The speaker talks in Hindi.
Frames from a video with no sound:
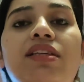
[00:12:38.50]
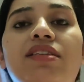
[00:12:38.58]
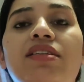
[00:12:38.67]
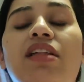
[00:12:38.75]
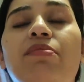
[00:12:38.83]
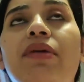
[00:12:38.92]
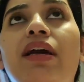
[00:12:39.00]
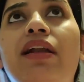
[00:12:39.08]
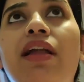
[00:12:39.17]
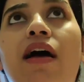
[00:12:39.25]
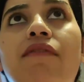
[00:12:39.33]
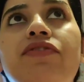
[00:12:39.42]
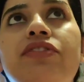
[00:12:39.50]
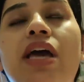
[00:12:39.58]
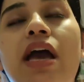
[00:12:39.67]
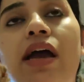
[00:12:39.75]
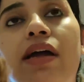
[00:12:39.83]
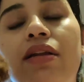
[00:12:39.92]
थी इसके साथ में ग्लव्स
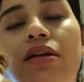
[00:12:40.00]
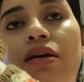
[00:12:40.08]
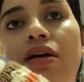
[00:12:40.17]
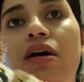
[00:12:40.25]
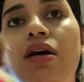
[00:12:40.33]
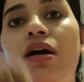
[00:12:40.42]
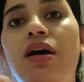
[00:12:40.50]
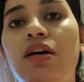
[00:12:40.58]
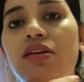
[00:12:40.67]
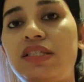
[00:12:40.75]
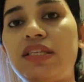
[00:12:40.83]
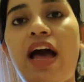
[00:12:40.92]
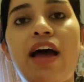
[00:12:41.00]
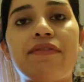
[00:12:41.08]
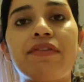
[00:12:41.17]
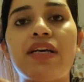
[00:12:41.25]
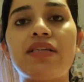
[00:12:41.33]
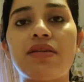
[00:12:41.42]
एंड
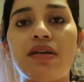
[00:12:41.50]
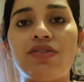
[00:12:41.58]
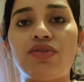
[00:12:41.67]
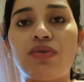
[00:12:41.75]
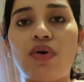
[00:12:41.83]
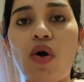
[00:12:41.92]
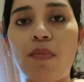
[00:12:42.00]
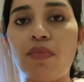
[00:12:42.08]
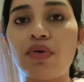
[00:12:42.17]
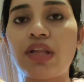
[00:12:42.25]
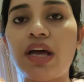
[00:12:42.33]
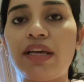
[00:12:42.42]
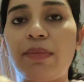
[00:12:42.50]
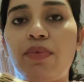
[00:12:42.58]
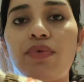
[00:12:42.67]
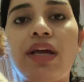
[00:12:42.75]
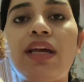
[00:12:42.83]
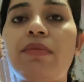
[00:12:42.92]
स्कार्फ का जो कॉम्बो था ये
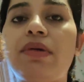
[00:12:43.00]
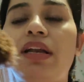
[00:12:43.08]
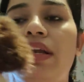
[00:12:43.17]
पूरा ही हमने